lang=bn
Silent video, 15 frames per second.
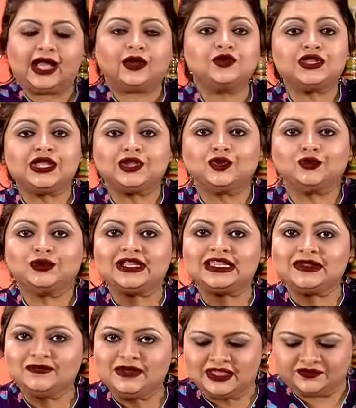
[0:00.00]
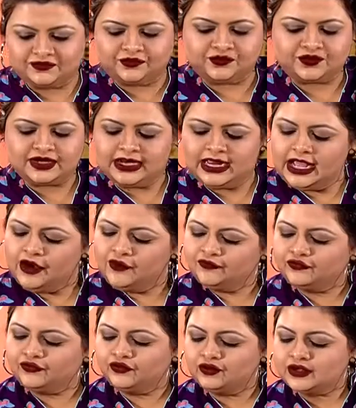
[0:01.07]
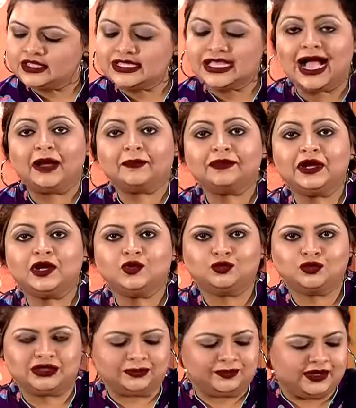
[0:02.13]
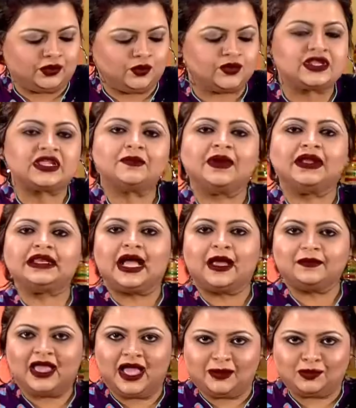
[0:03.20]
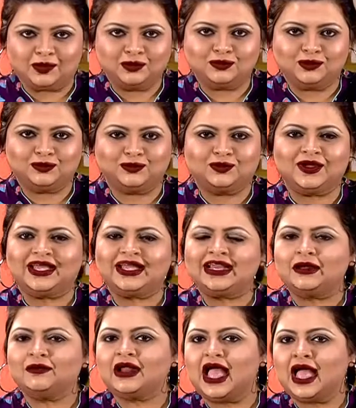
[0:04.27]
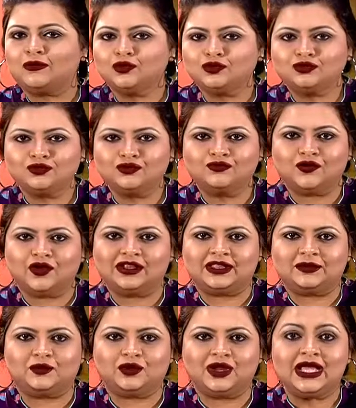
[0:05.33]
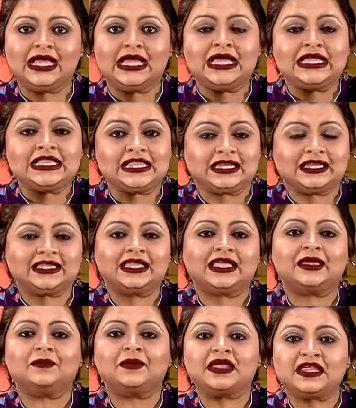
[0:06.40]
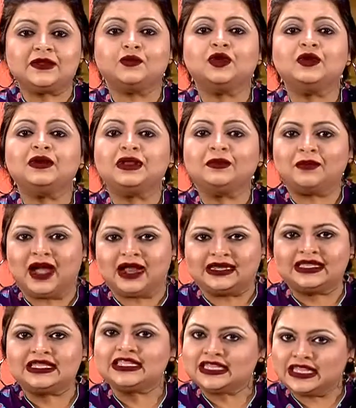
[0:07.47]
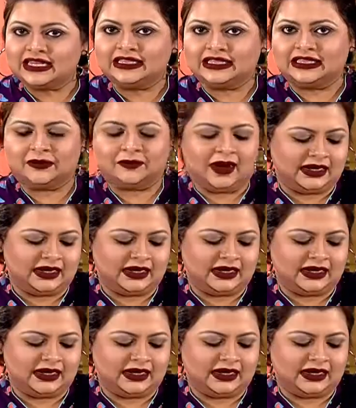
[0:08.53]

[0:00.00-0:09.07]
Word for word: এখন যেহেতু বলেছি মিক্স ফ্রুট ফ্রুটস আপনার উপর ডিপেন্ড করছে বাট আমি আবারও বলবো এখানে আমরা এমন কোনো ফল দিব না যেটা থেকে বেশি পরিমাণে পানি ছেড়ে দিতে